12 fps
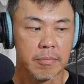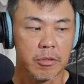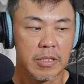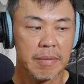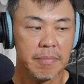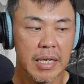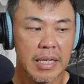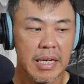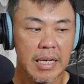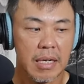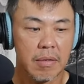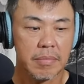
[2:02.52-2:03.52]
kemudian mereka
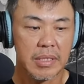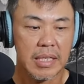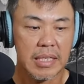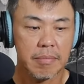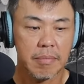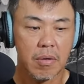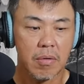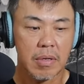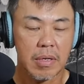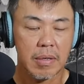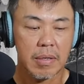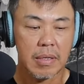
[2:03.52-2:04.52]
kalau misalnya mau
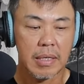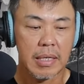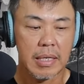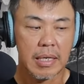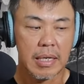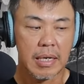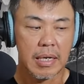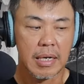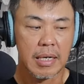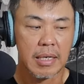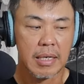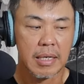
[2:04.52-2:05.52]
uh,
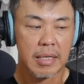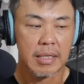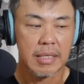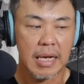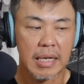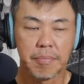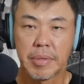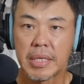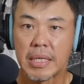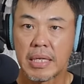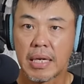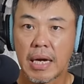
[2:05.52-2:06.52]
yang
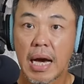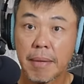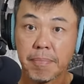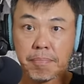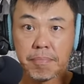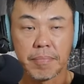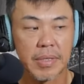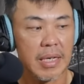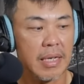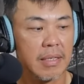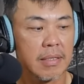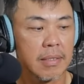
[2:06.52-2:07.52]
lebih up
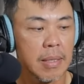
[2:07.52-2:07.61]
ya